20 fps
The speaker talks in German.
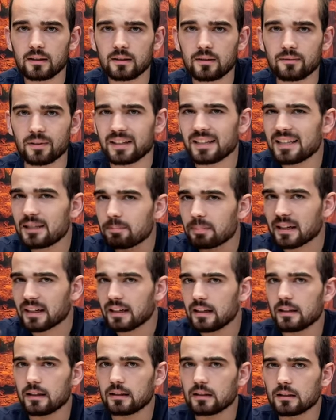Wenn ich
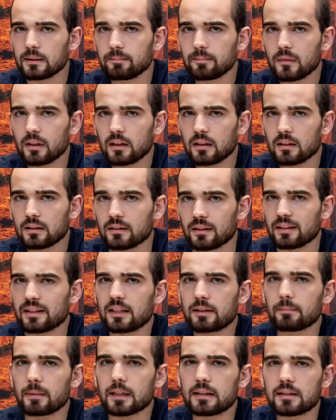predige, dann ist es mein